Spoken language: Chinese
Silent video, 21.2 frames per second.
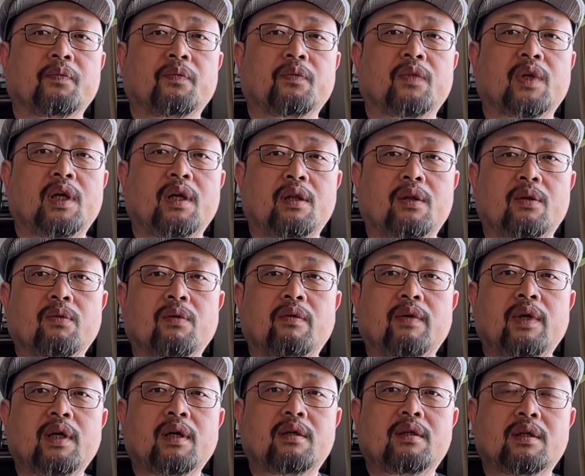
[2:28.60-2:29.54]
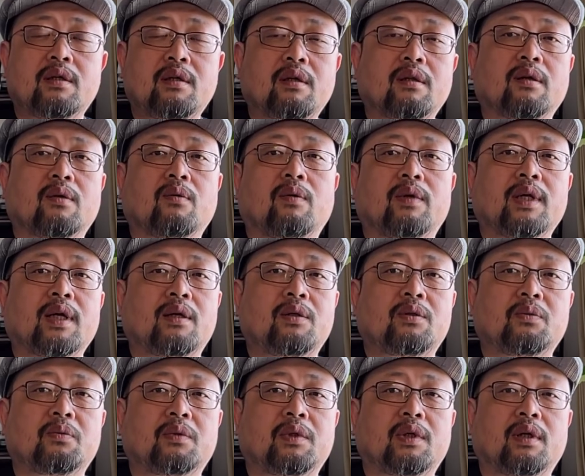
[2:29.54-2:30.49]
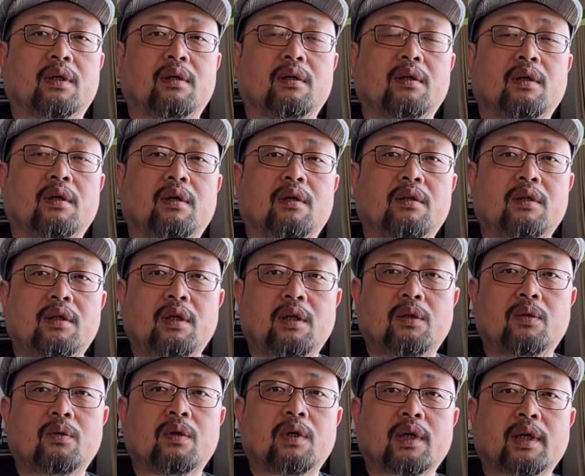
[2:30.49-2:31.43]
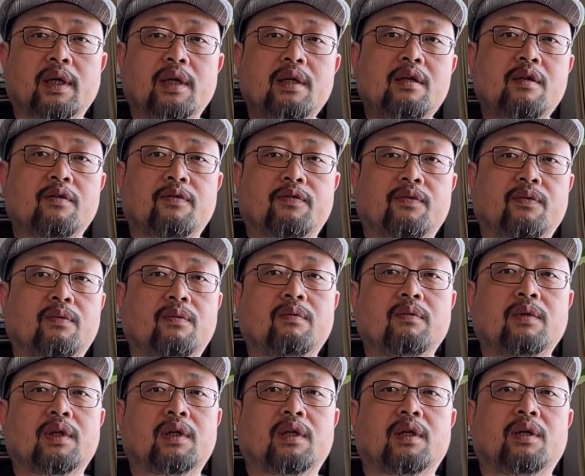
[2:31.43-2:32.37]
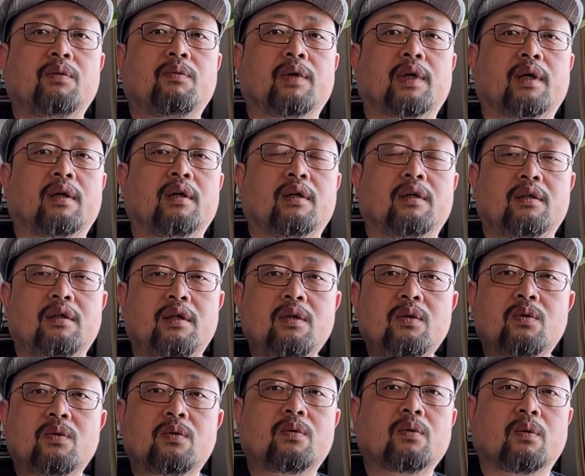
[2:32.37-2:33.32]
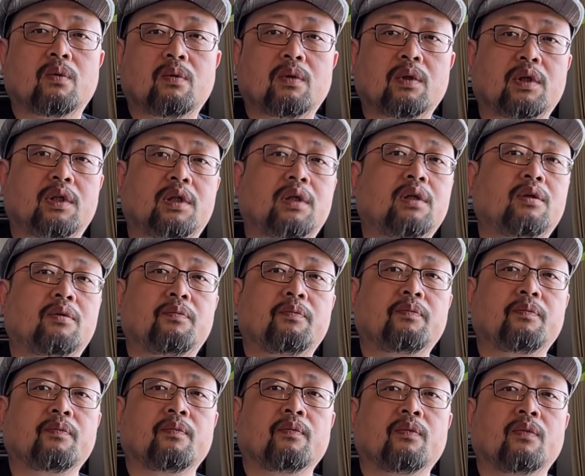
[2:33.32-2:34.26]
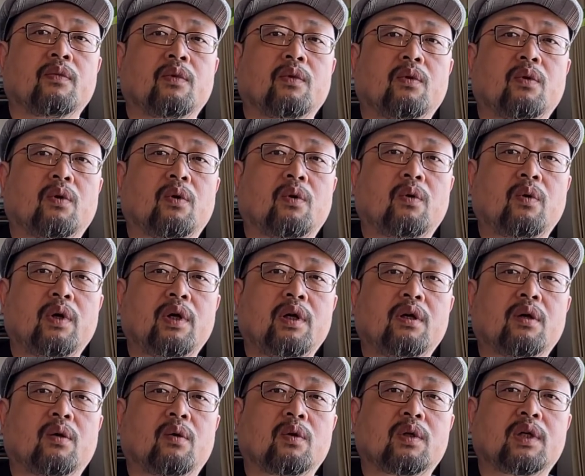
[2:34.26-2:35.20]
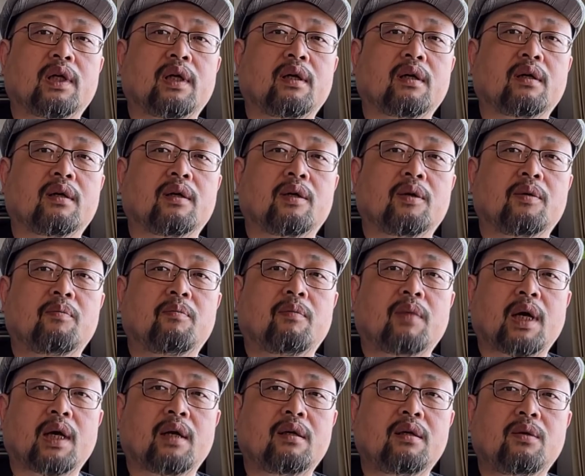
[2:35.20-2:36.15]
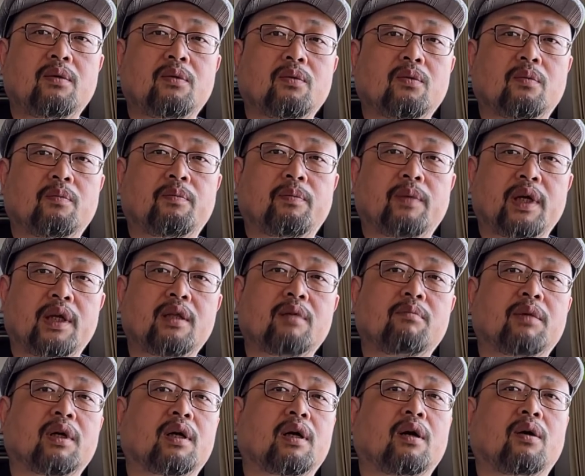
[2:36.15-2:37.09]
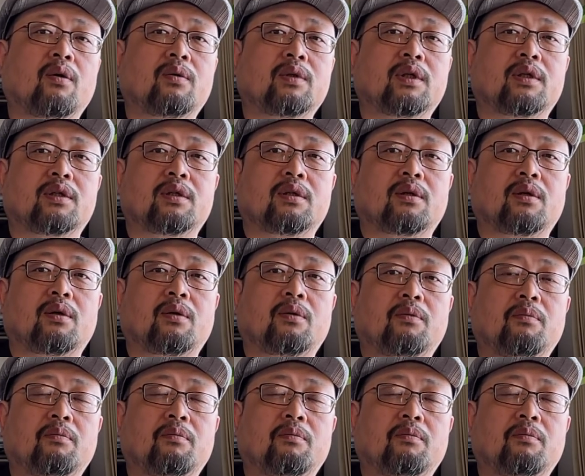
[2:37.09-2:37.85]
你作为一个真正的国家主人，你对给你服务的人员，你总是会有这个满意度没那么高的时候。